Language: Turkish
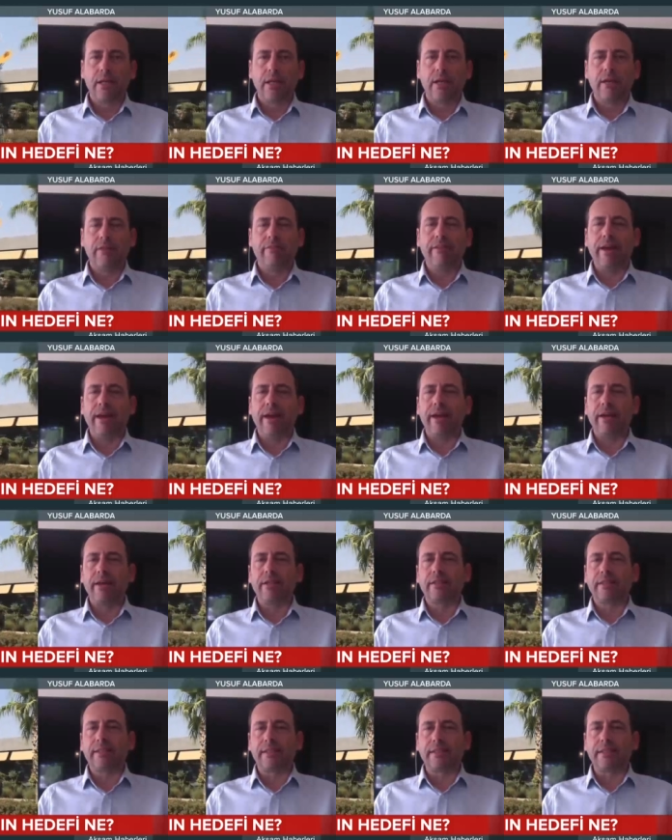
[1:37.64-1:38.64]
e,
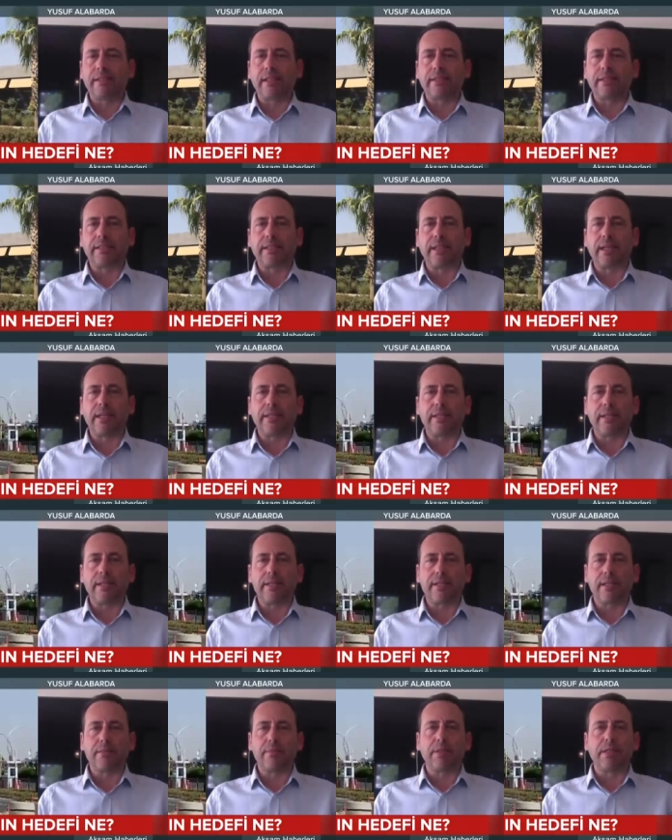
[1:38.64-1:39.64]
ve sizin de
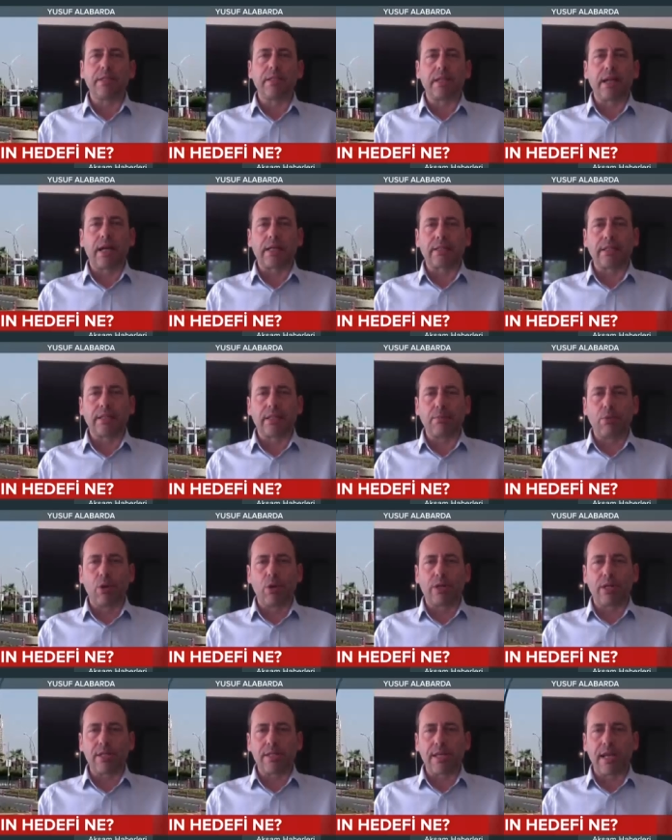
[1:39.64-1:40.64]
zikrettiğiniz gibi Irak'taki
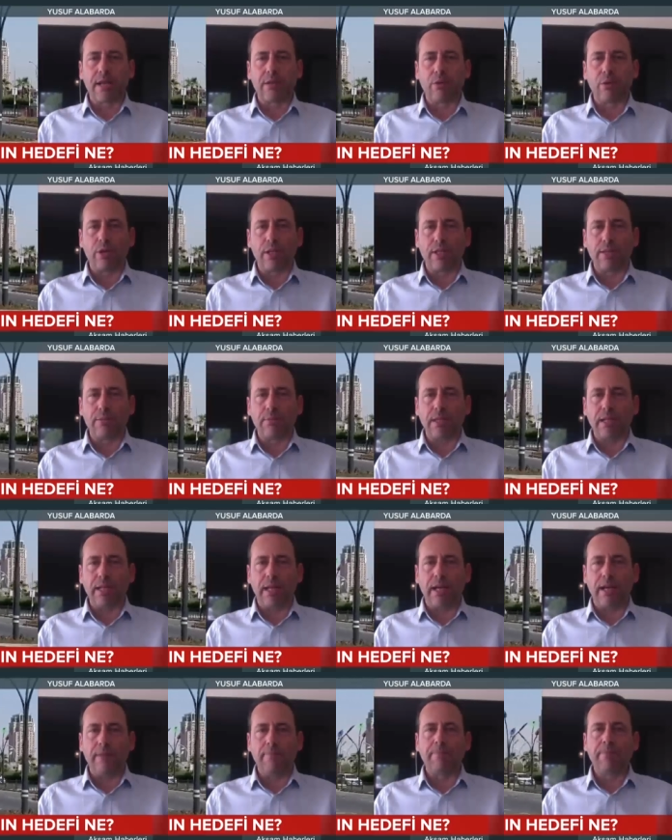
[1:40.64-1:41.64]
bölgesel yönetim
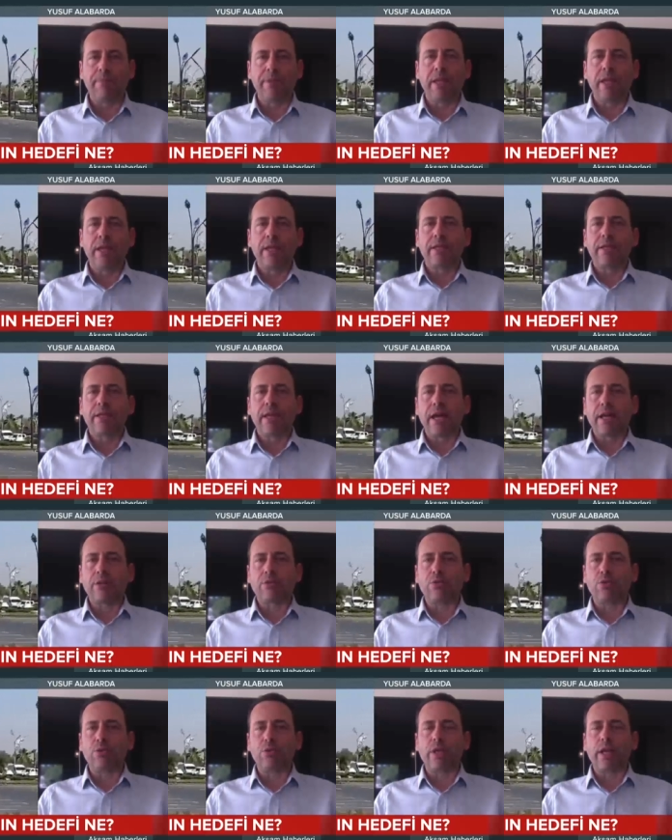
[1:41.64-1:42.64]
ile
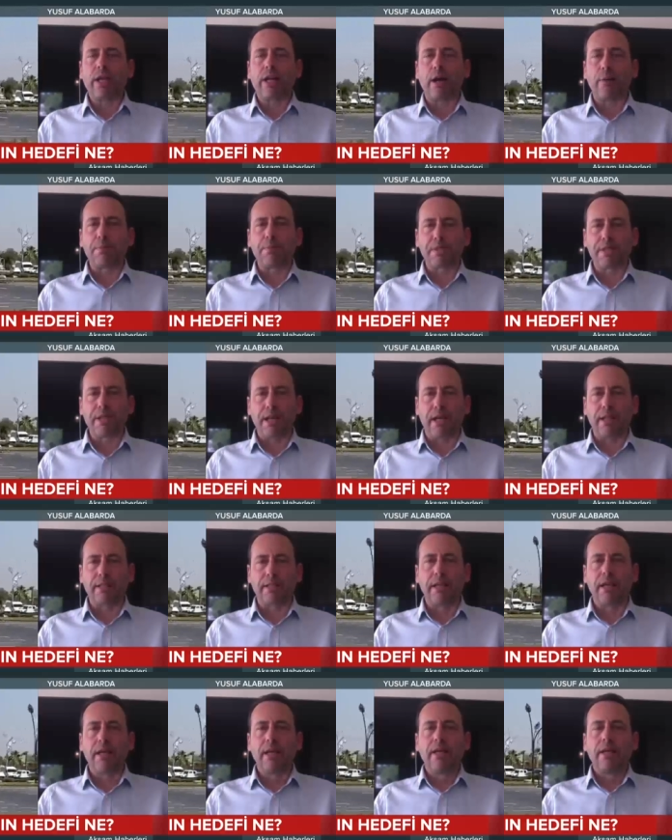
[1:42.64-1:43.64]
Kerkük'ü de
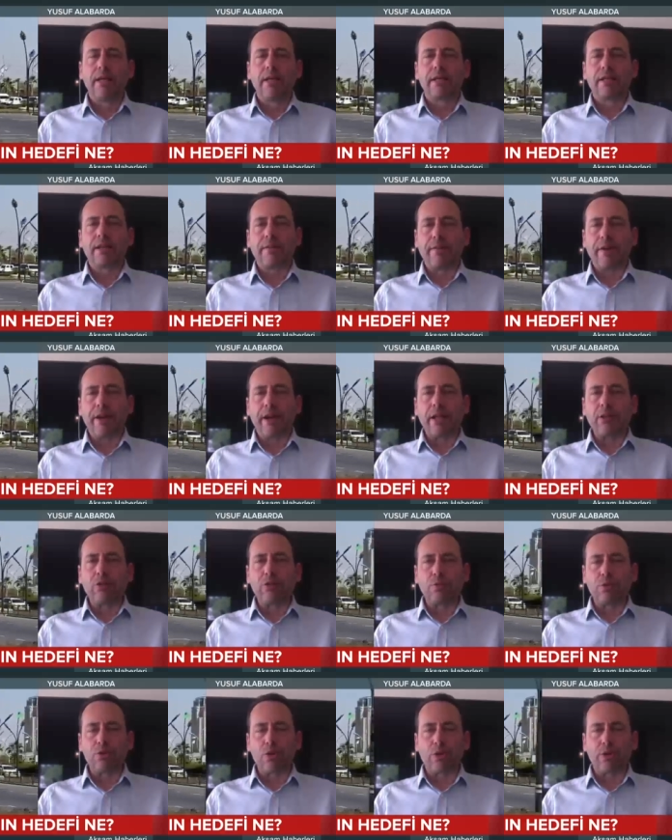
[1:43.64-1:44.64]
kapsayan
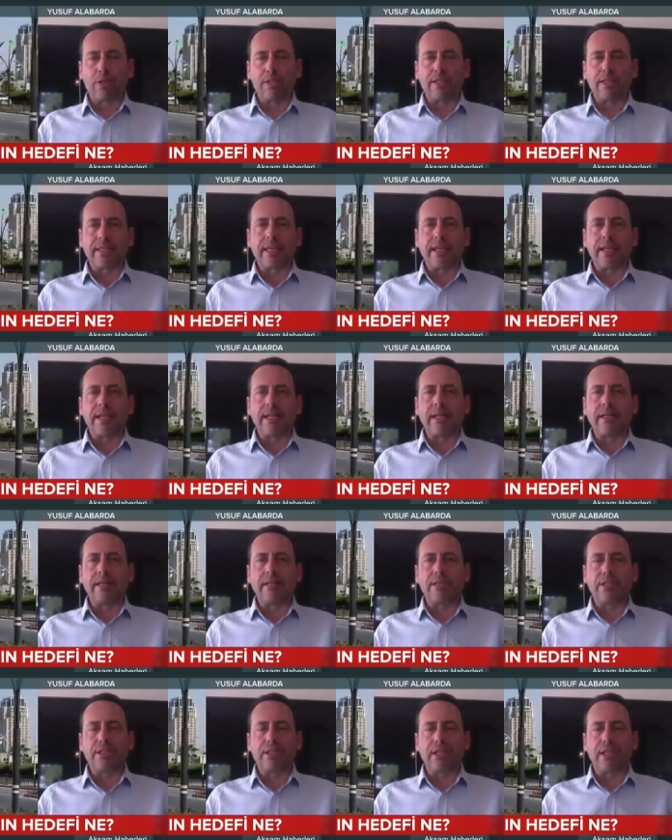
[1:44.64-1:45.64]
referandum sonrası gerilen
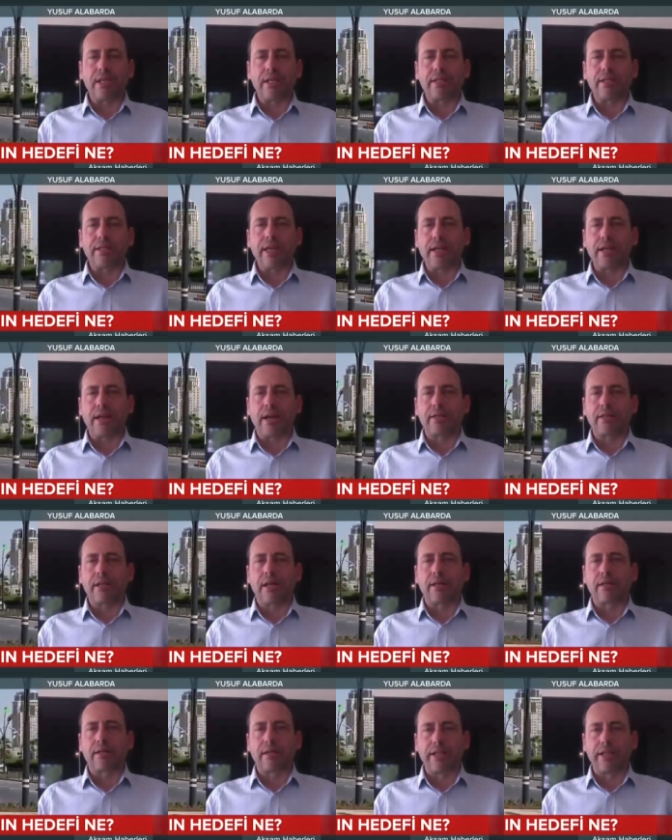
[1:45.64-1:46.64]
ilişkilerin
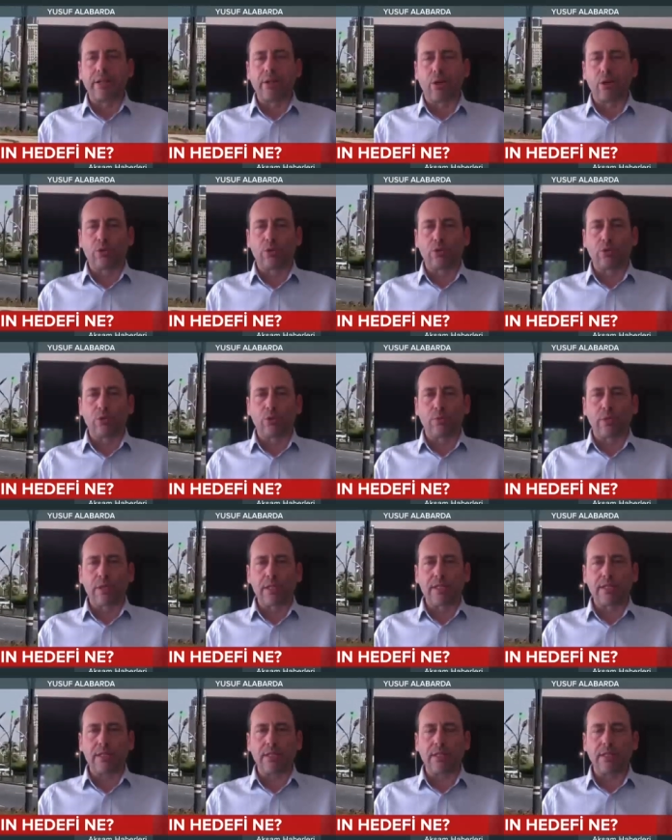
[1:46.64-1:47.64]
tekrardan rayına
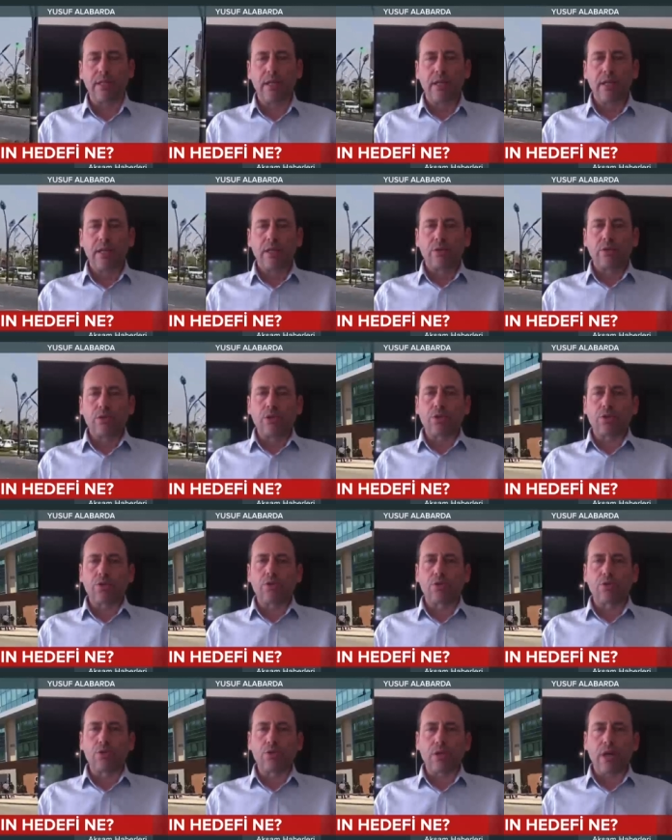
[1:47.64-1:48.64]
oturtulması
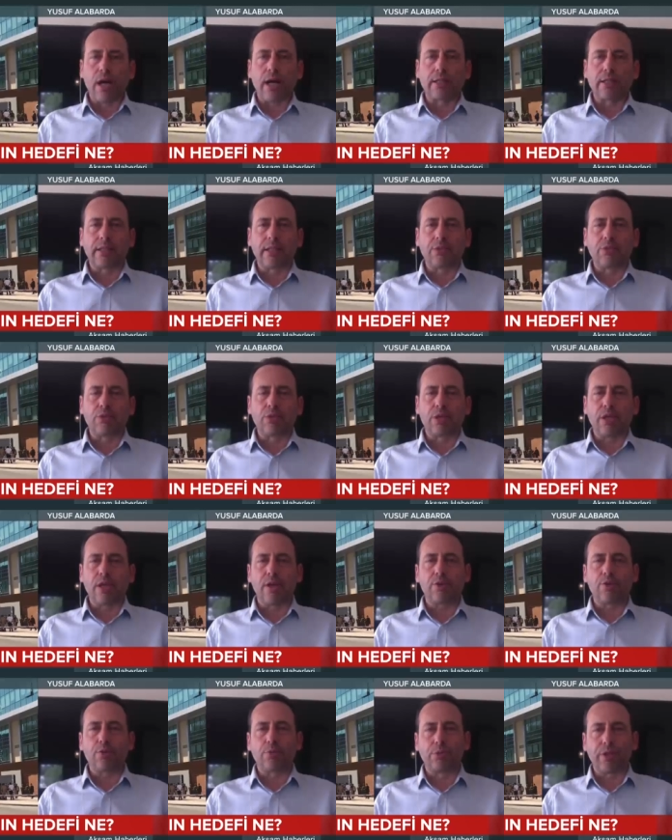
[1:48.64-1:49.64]
kuşkusuz akla
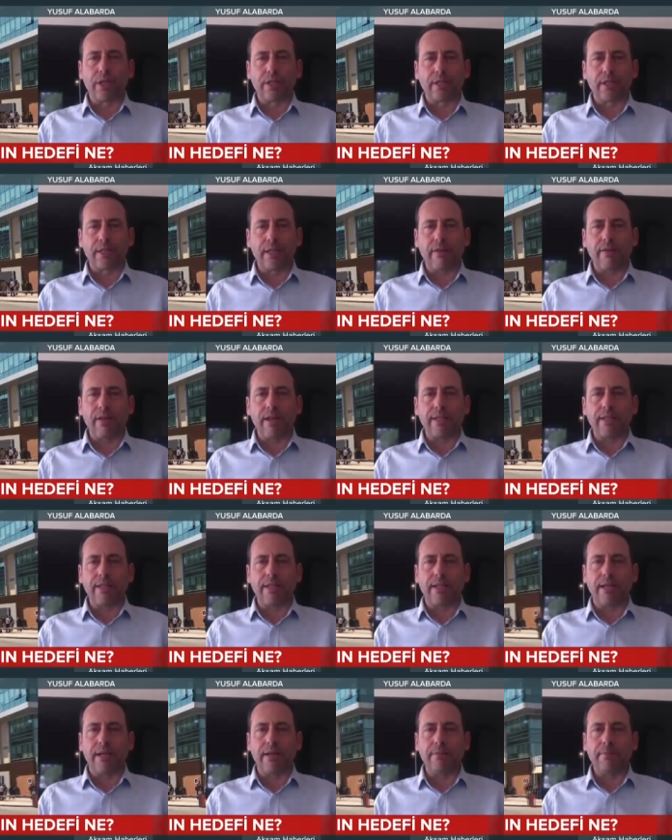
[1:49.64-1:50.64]
Türkiye Cumhuriyeti Devleti
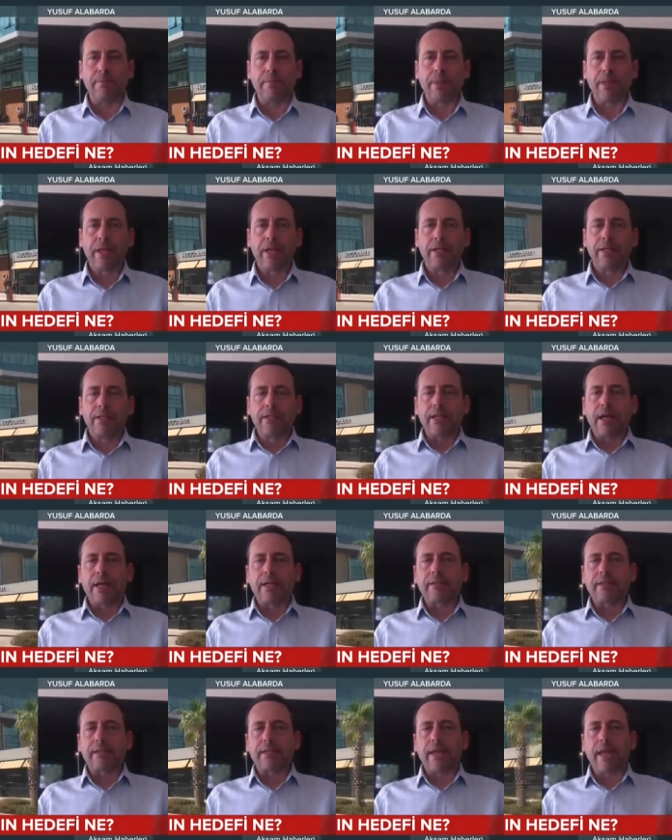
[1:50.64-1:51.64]
ile
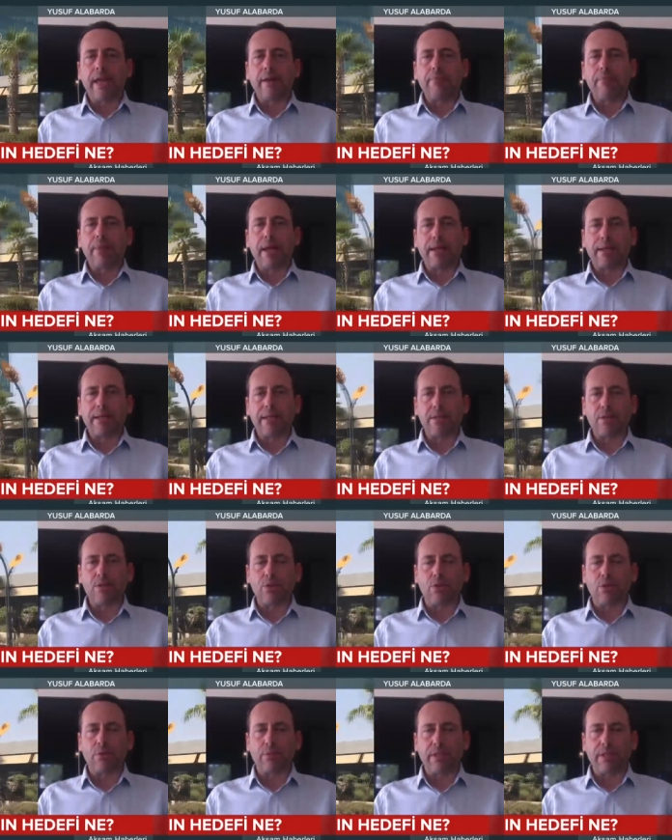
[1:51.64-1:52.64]
Irak'taki hem
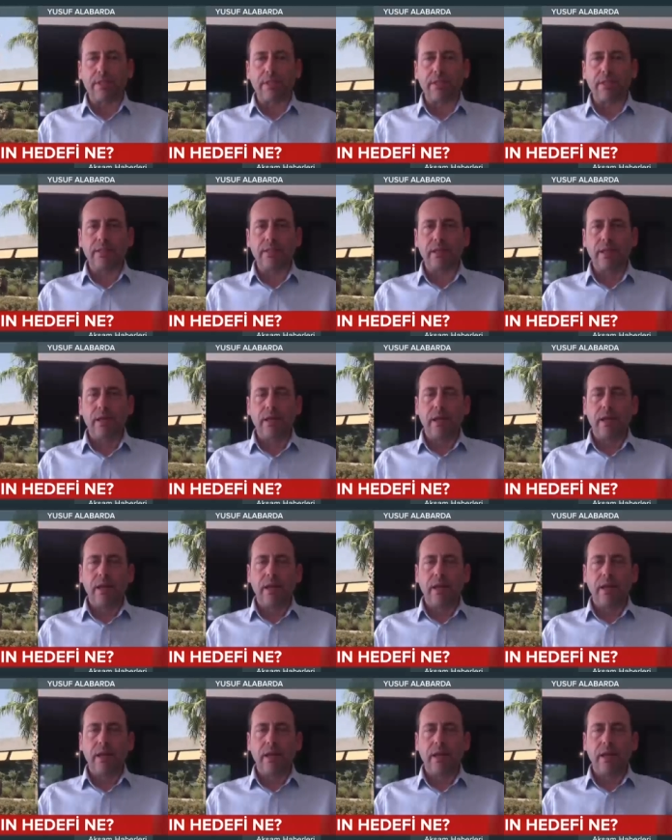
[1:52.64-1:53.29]
merkezi hükümetin